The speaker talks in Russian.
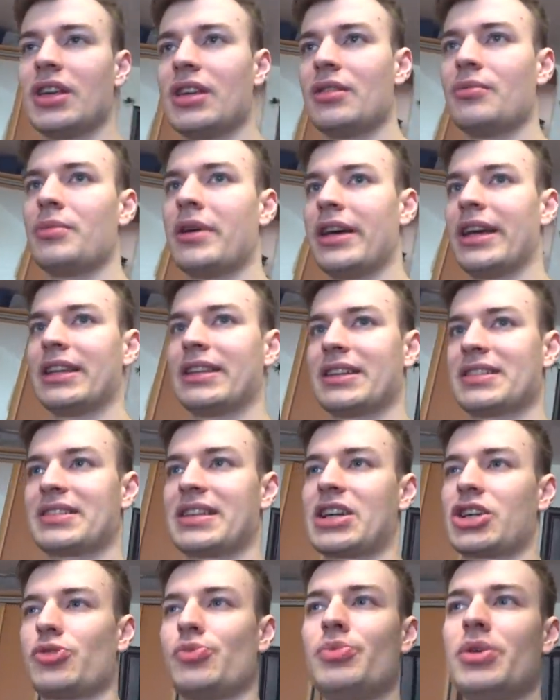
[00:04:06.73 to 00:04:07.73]
и моя, так
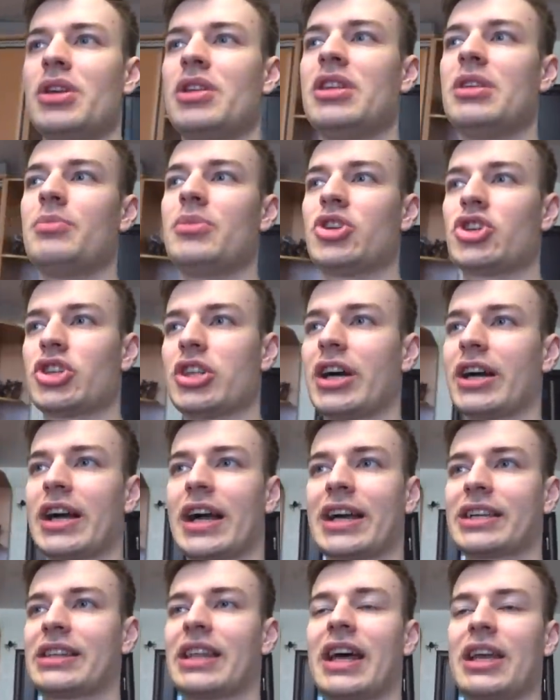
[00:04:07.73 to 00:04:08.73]
скажем, мини-мечта
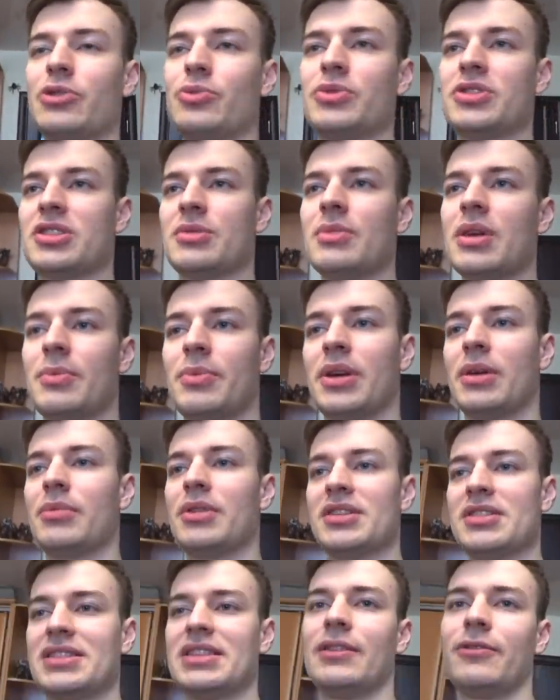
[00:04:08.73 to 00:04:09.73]
когда-нибудь себе
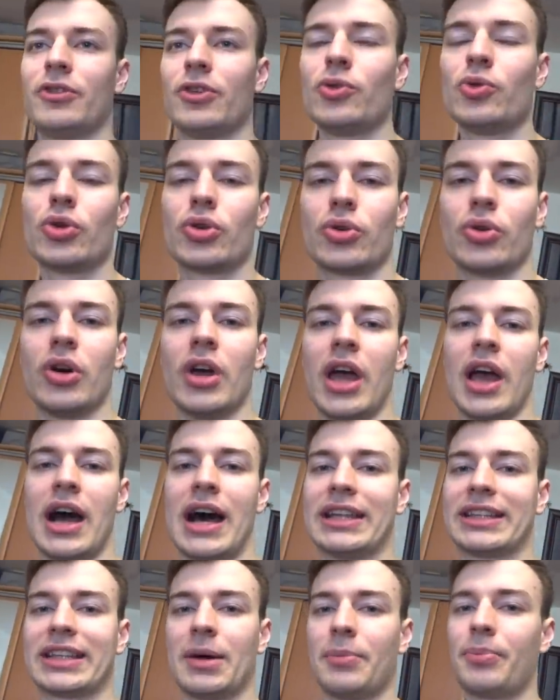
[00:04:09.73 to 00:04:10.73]
приобрести фигурку фигурку
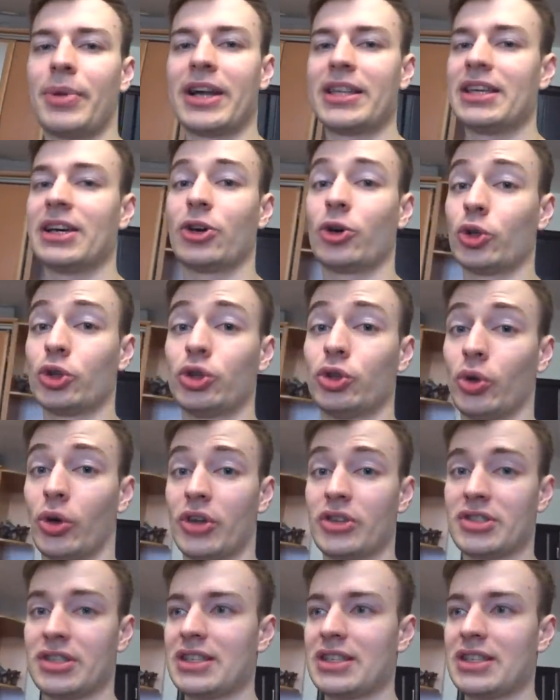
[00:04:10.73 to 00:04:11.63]
от компании Hot Toys.